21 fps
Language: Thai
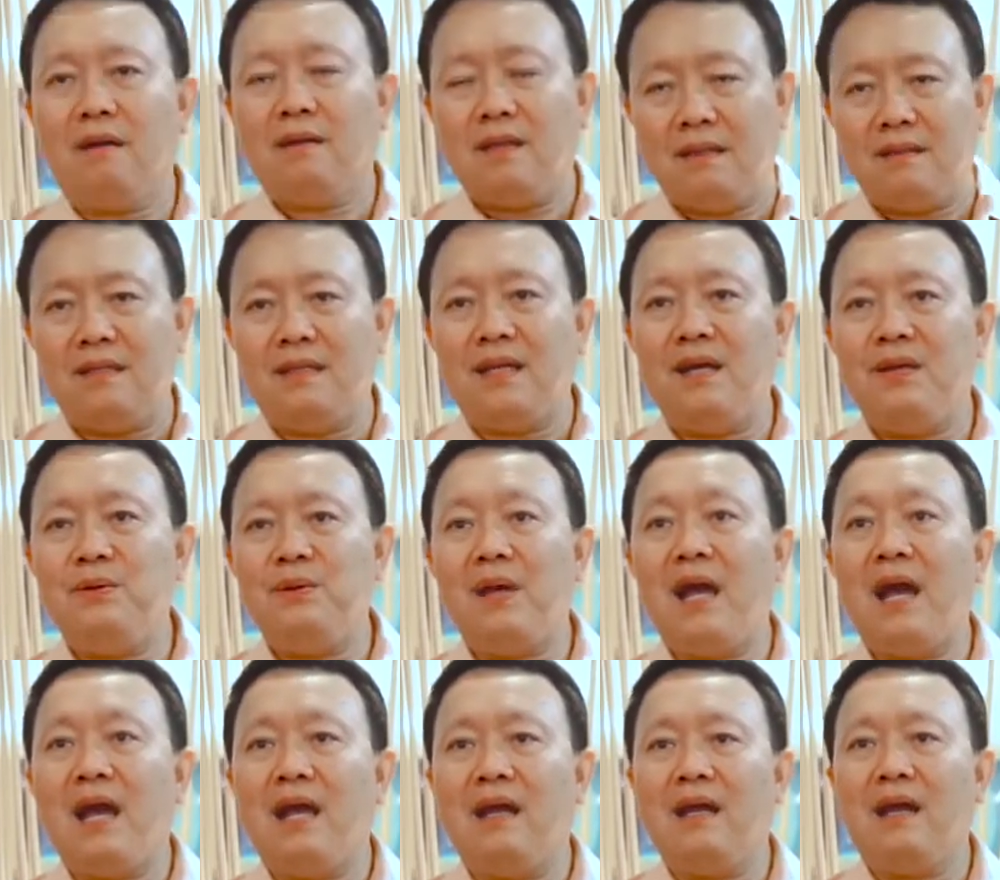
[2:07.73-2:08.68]
ก็ตัดสินใจอยู่
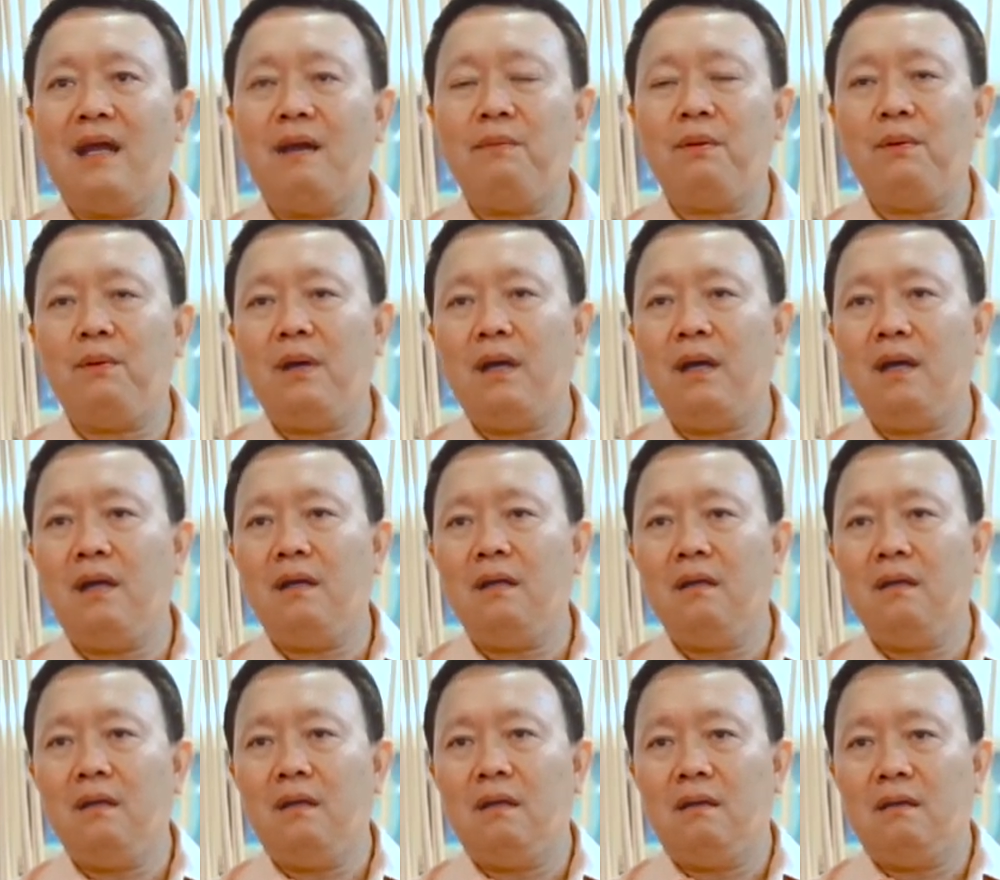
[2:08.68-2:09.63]
นานนะครับเพราะว่า
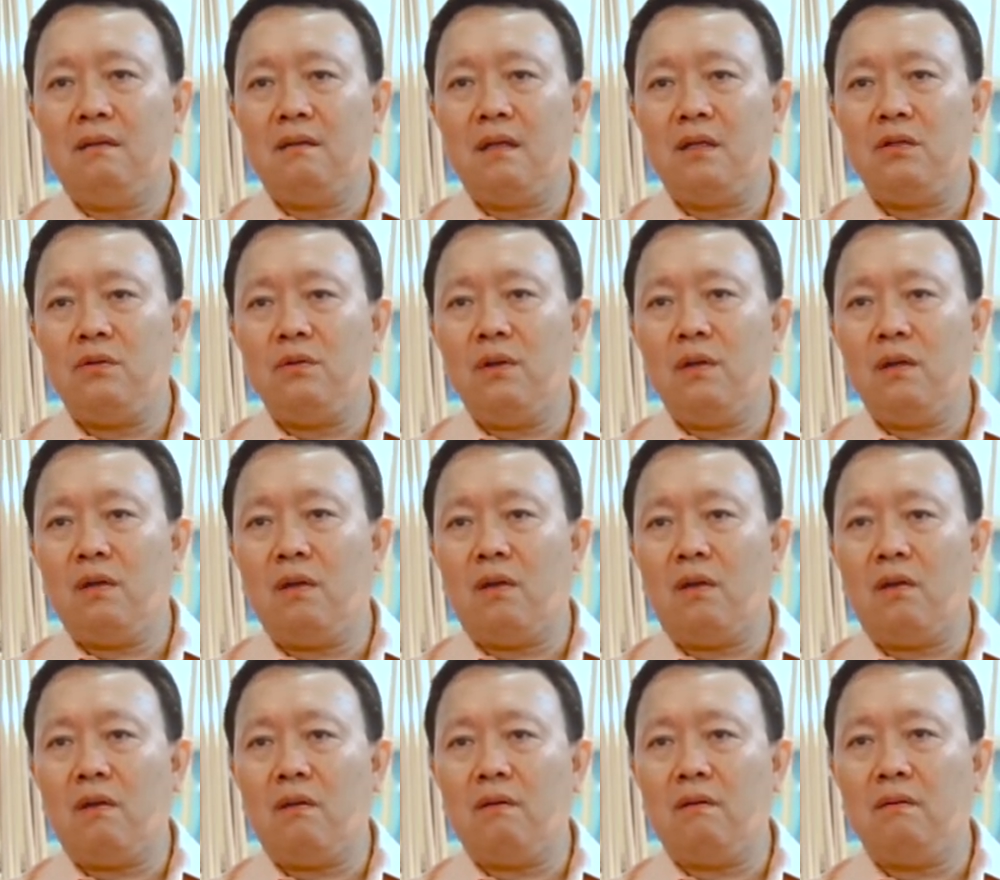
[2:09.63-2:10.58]
ในช่วงข
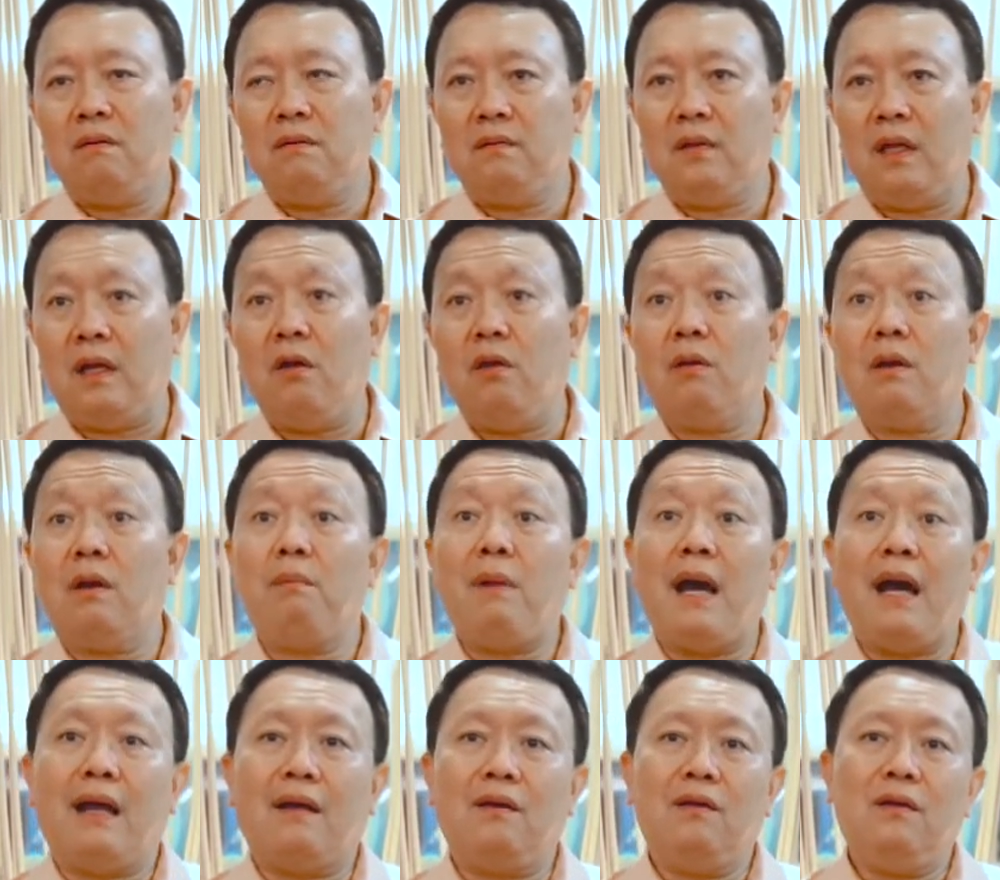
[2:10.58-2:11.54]
องติดโรคระ
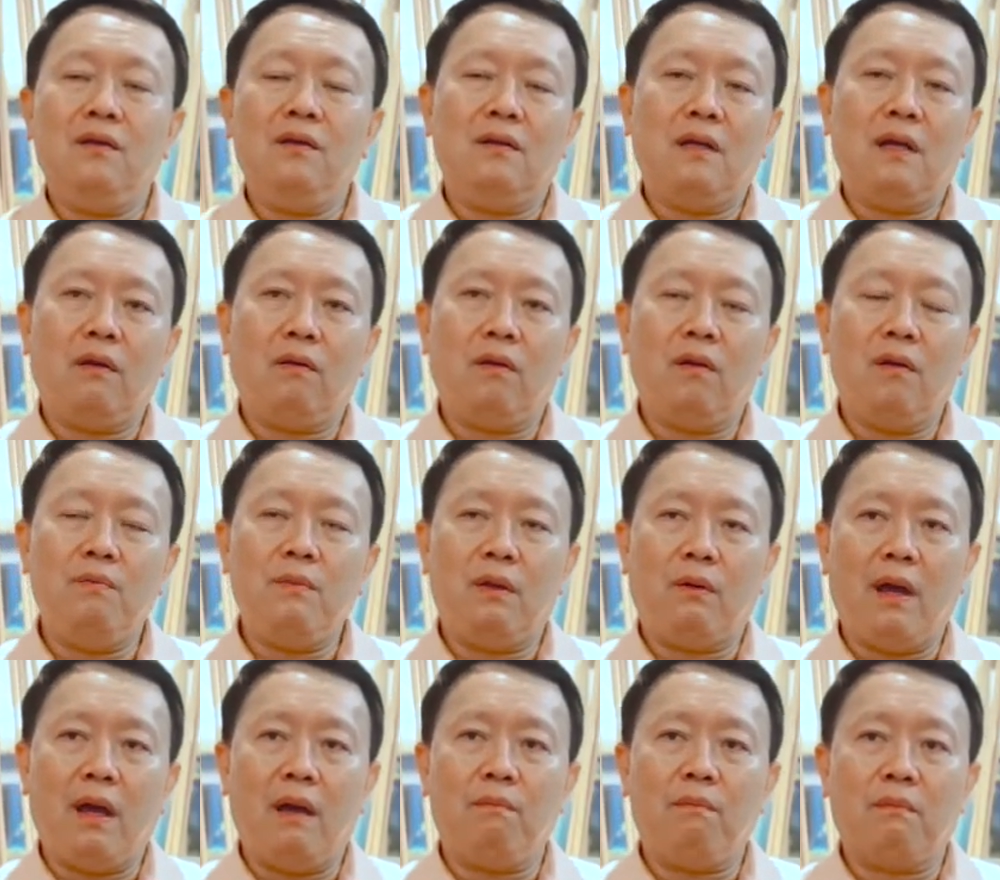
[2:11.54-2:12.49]
บาดเนาะเราก็มี
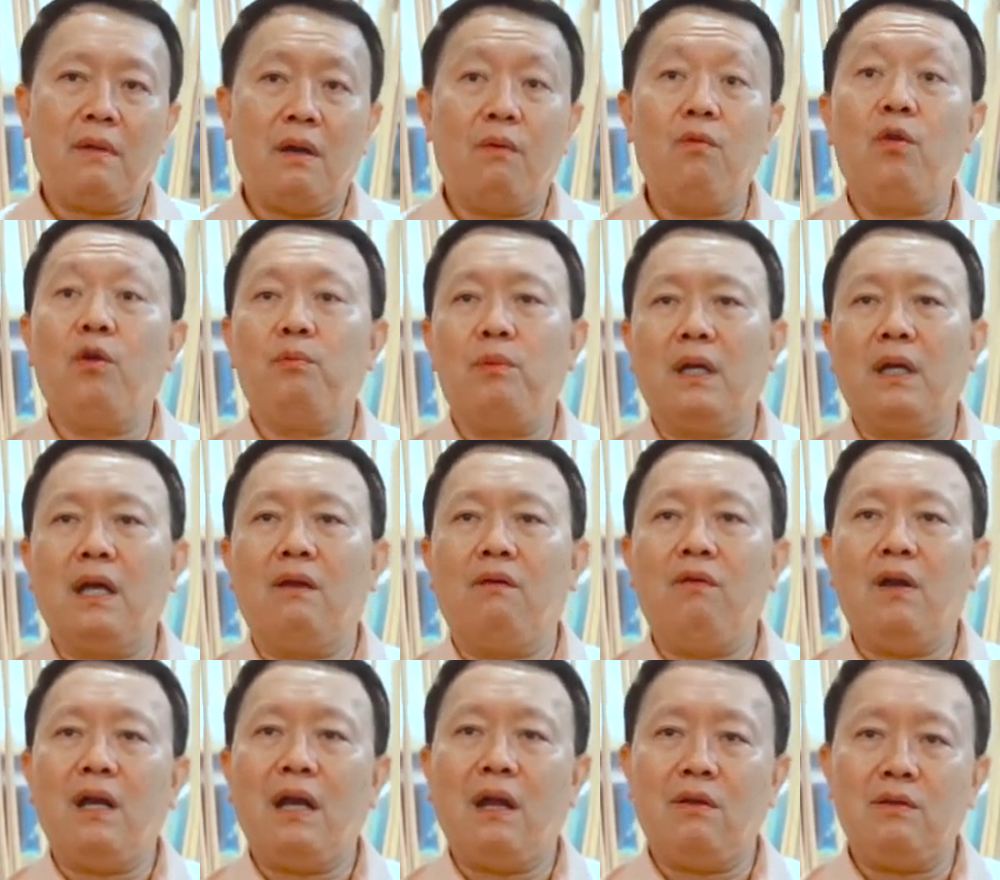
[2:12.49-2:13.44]
ความกังวลเหมือนกัน
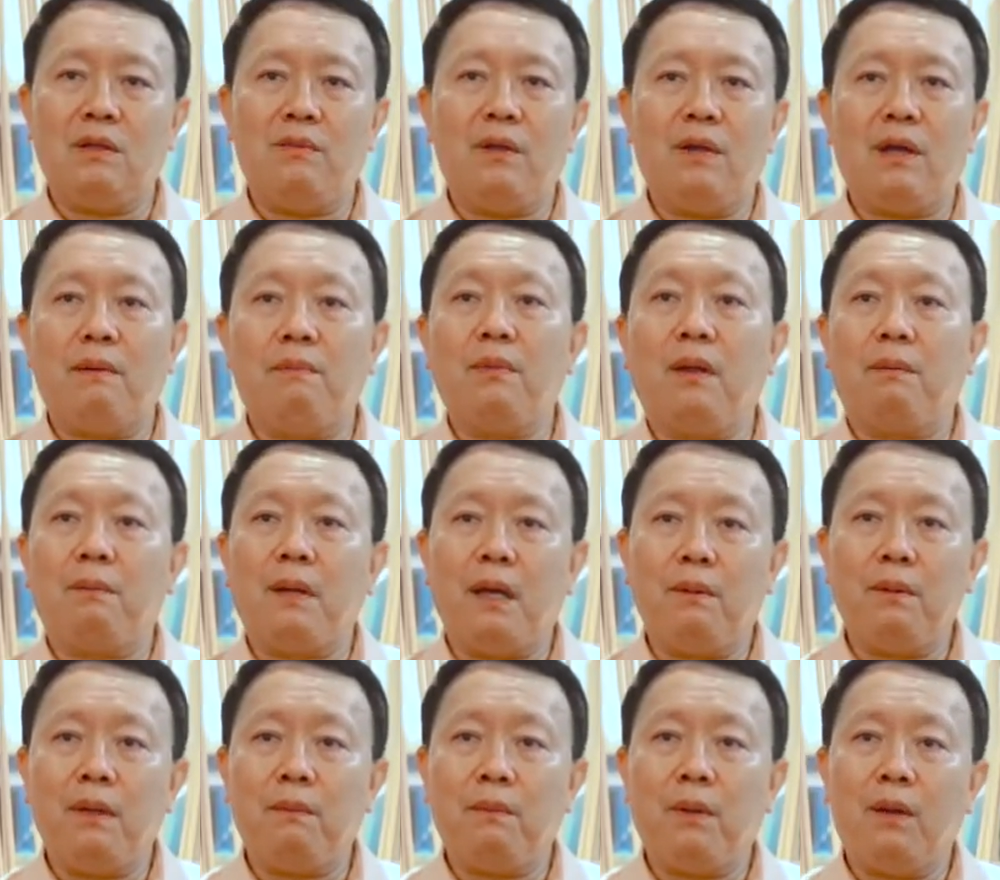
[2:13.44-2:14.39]
ว่าเราจะมีความปลอดภั
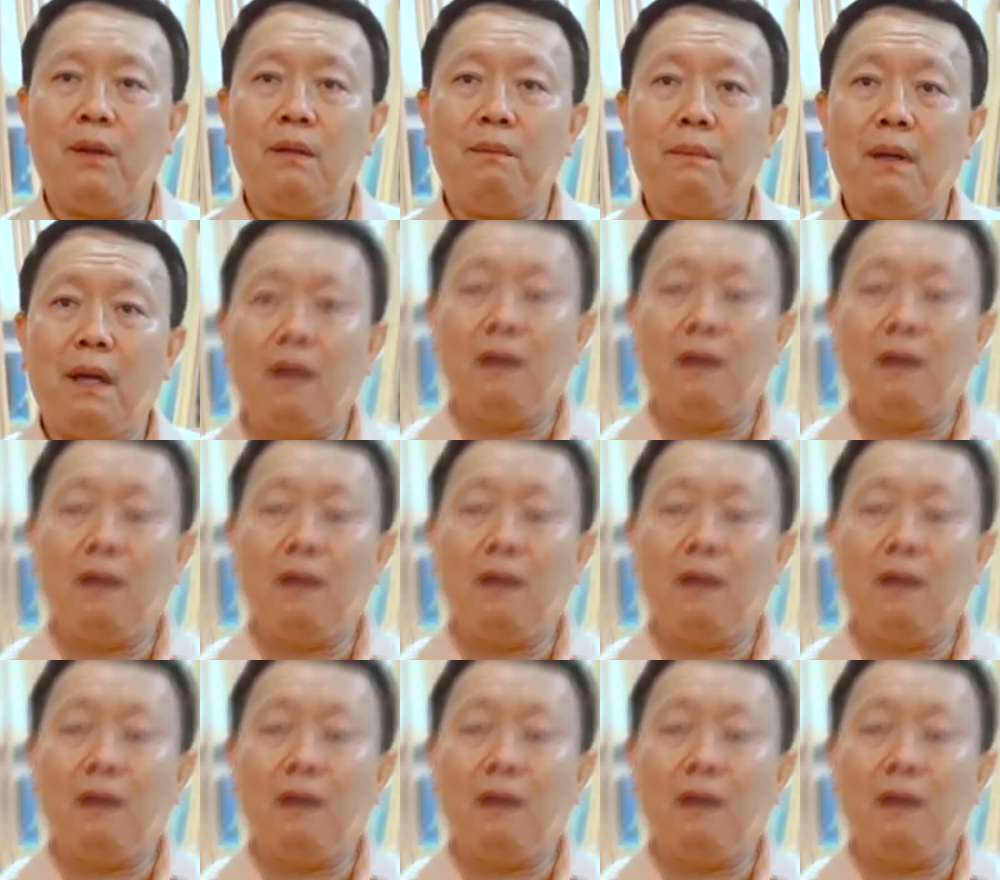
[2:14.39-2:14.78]
ยเพียงพอหรือเป